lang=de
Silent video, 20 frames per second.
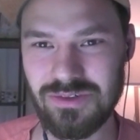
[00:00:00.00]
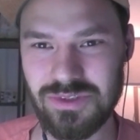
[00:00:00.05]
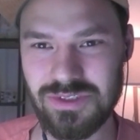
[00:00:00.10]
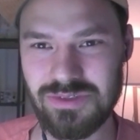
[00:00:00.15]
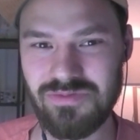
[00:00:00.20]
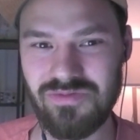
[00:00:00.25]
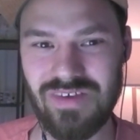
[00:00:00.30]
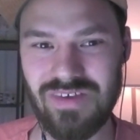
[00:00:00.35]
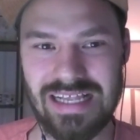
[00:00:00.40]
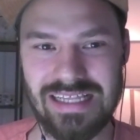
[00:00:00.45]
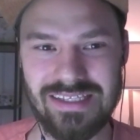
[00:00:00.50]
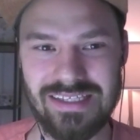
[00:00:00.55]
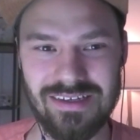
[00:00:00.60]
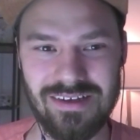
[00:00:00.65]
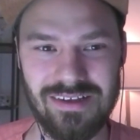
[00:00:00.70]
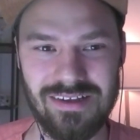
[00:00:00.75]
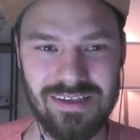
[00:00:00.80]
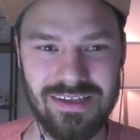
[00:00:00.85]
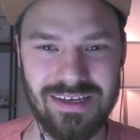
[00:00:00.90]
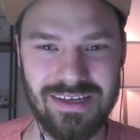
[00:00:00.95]
aus dem
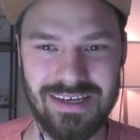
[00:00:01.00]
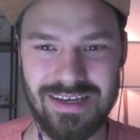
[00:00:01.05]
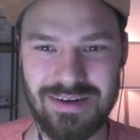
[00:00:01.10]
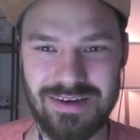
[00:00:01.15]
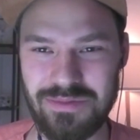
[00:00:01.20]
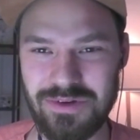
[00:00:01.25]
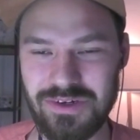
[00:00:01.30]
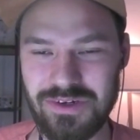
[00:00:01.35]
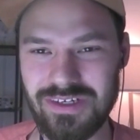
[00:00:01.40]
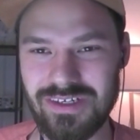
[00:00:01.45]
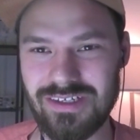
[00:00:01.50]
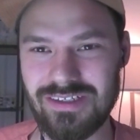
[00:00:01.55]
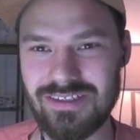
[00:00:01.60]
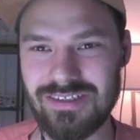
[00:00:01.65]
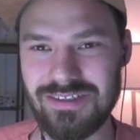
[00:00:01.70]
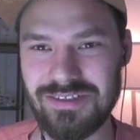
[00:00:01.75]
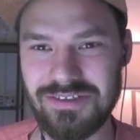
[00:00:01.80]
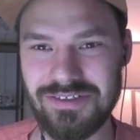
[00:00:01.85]
Weltall ermöglicht.